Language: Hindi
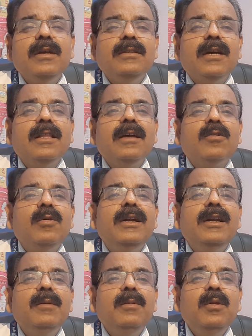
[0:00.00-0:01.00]
ज़्यादा
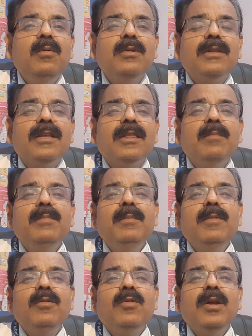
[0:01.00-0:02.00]
क्वांटिटी में लोग होते हैं तब भी
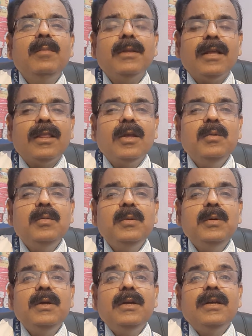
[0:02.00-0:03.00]
मैं उनको ये बताता हूँ
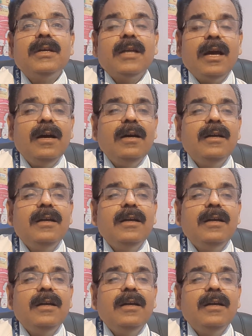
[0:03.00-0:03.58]
क्या